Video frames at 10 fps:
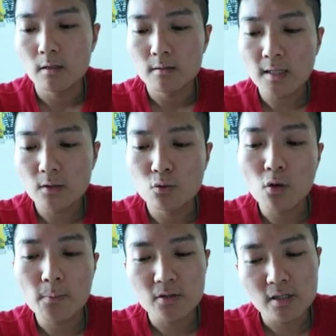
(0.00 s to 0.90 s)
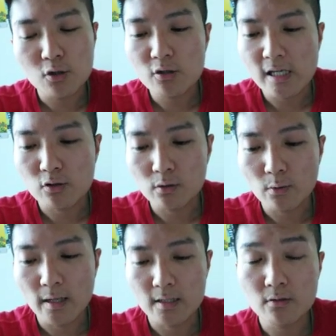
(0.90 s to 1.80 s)
那如果不是巨蟹座的
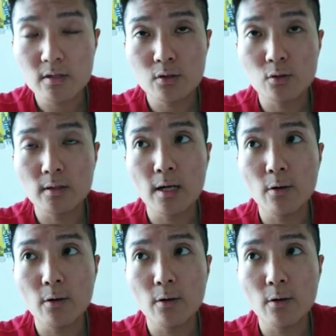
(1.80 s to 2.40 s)
话，就是说他